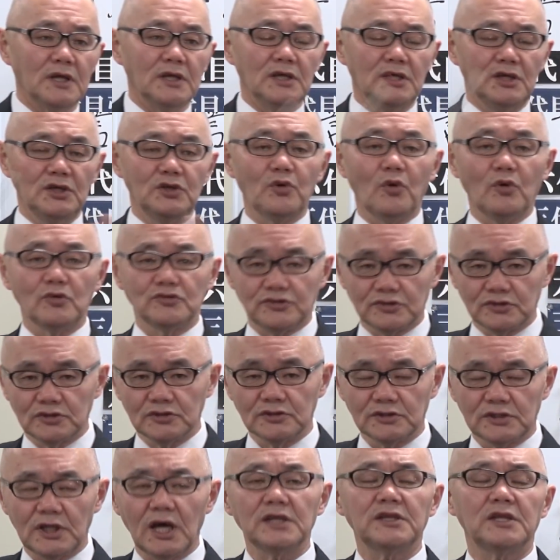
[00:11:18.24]
移動す
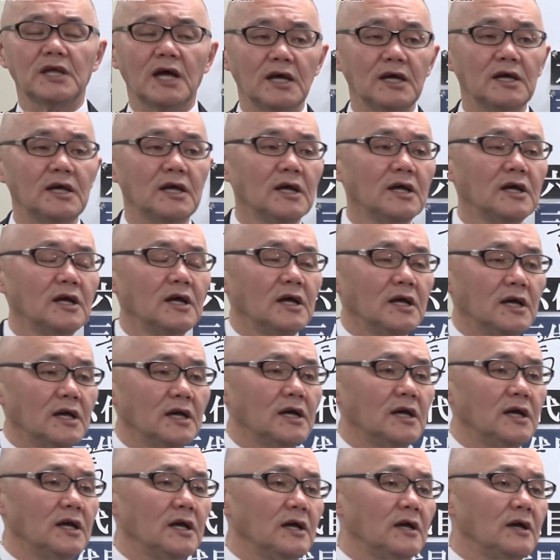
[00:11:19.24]
る大体、
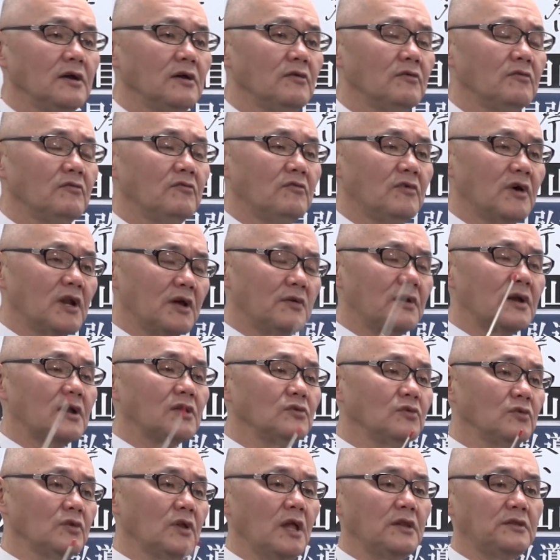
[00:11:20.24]
えー、我々
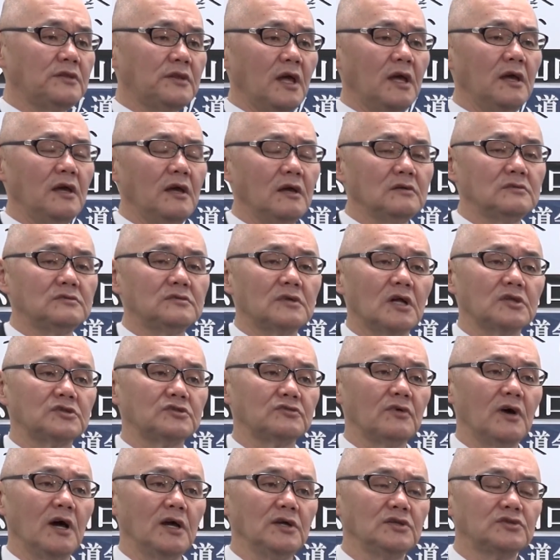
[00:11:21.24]
のね底辺
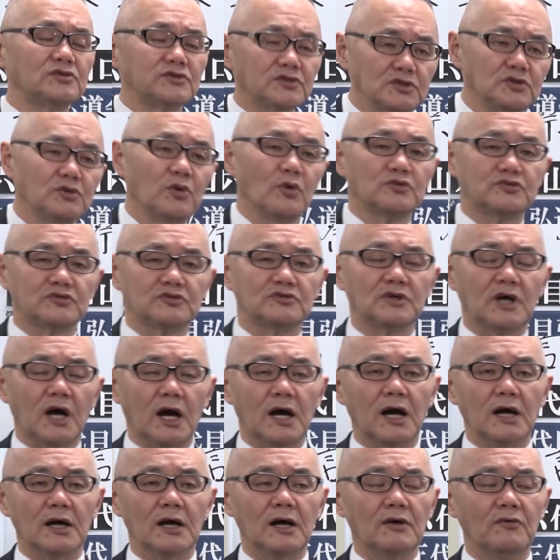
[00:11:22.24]
クラスはいつ移動する
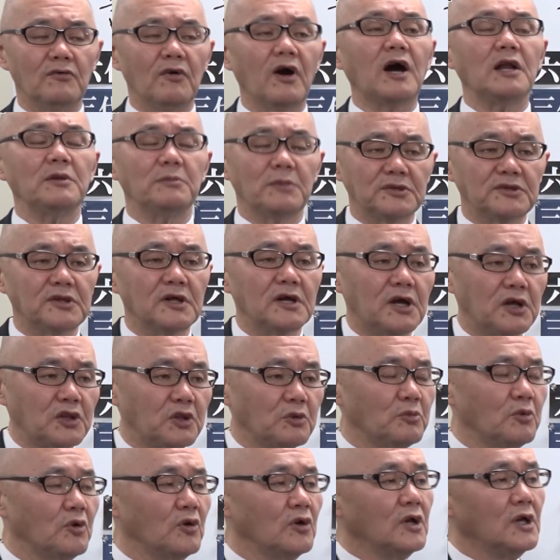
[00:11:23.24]
か分かりませんけ
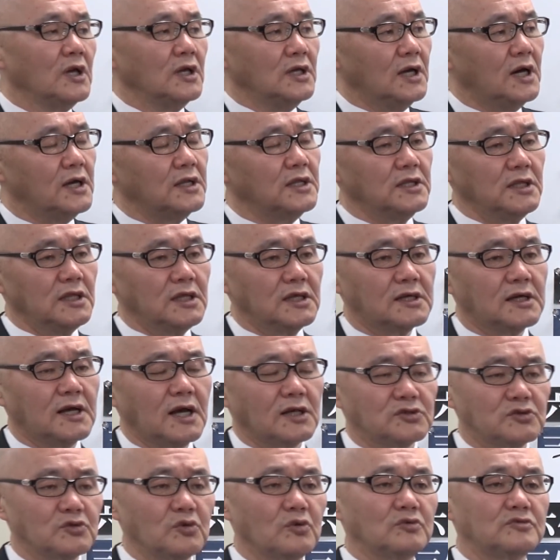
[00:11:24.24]
どもやはり一
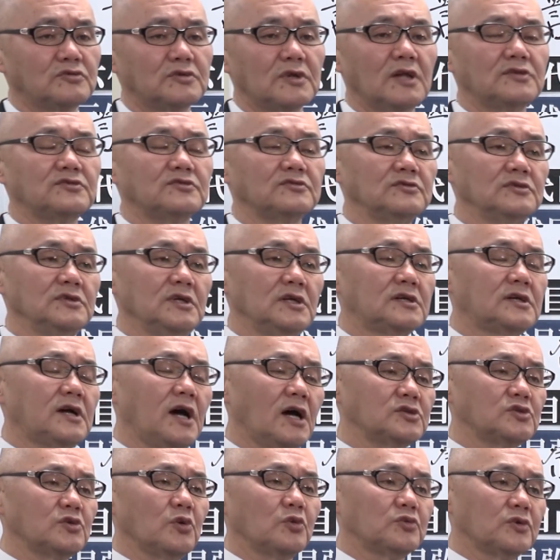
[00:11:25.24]
課長クラス一
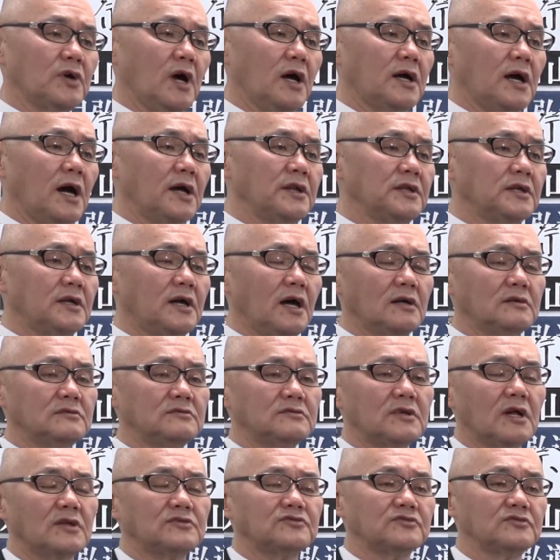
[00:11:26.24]
課長とか管理官
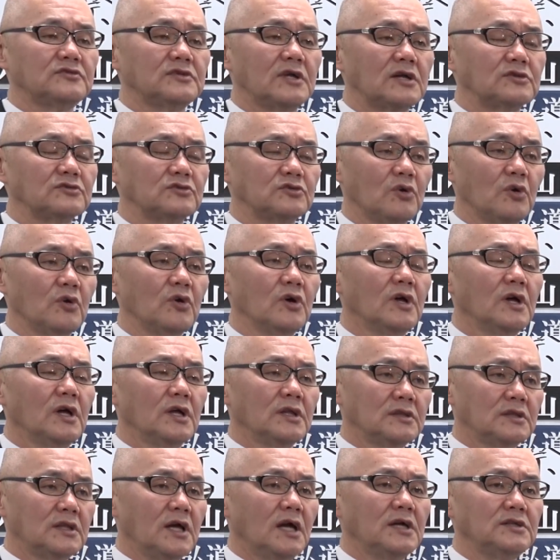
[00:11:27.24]
クラスになると
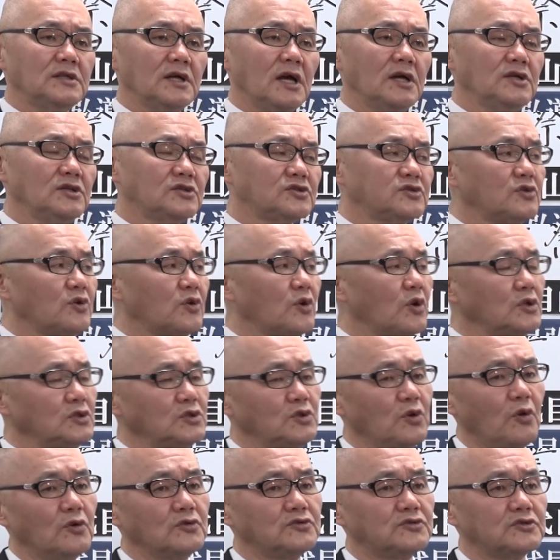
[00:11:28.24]
大体いつ頃移
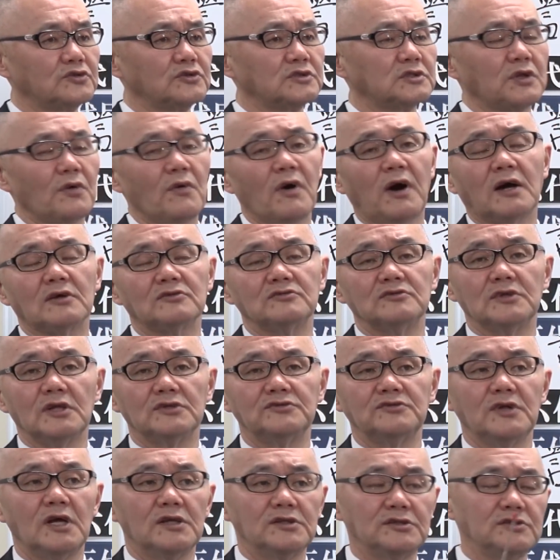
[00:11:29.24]
動するって分かるんで
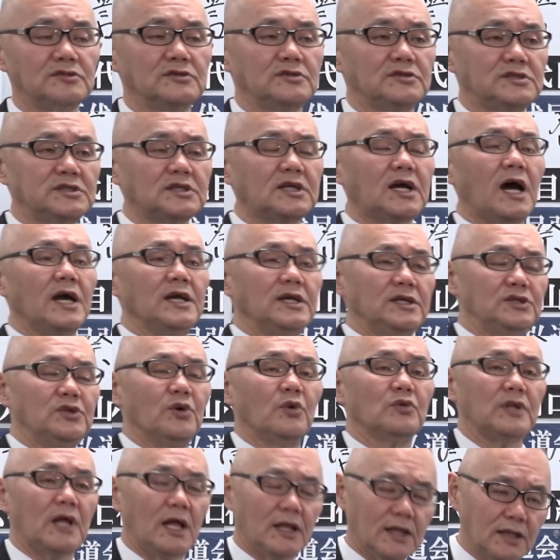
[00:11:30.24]
すね次回移
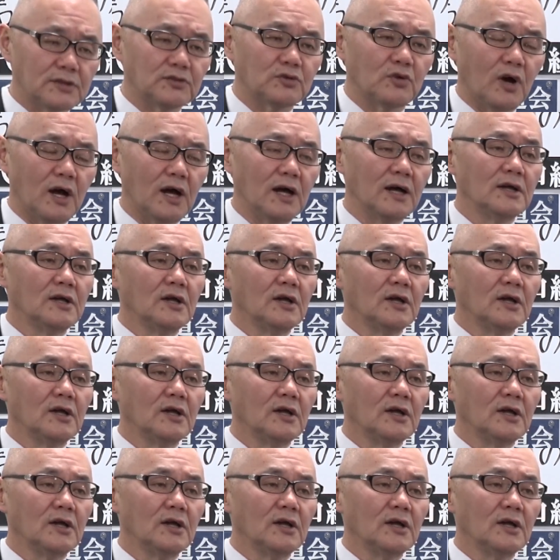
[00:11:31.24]
動だなとか